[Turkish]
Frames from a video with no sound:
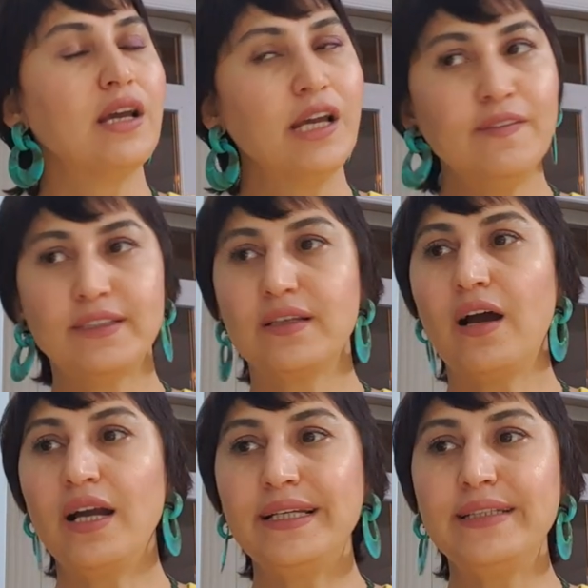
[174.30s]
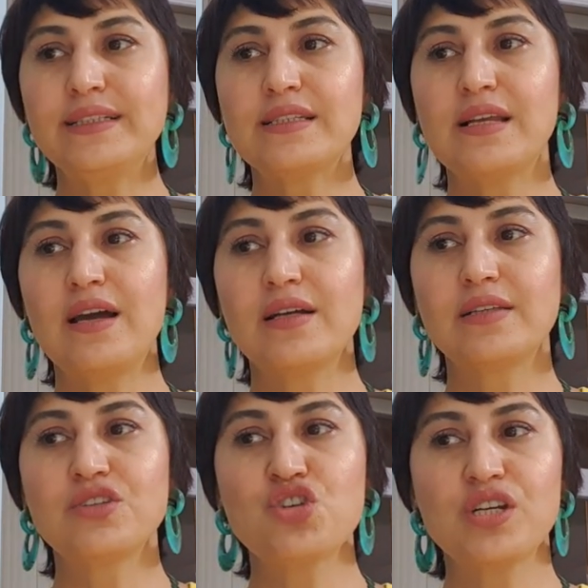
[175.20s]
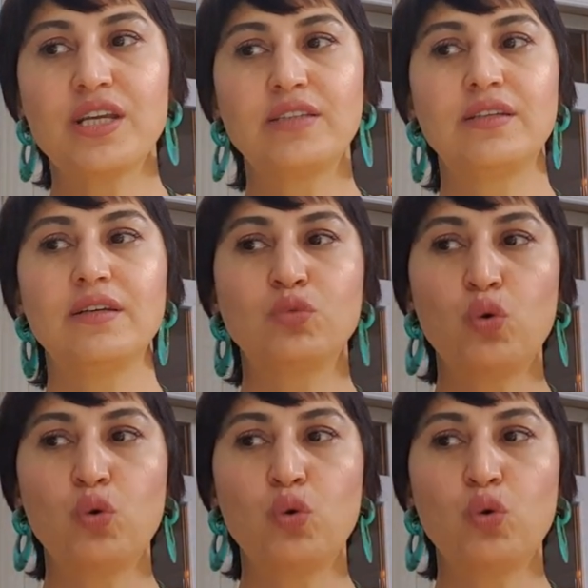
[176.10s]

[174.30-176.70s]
evet ailenizle alakalı şirketi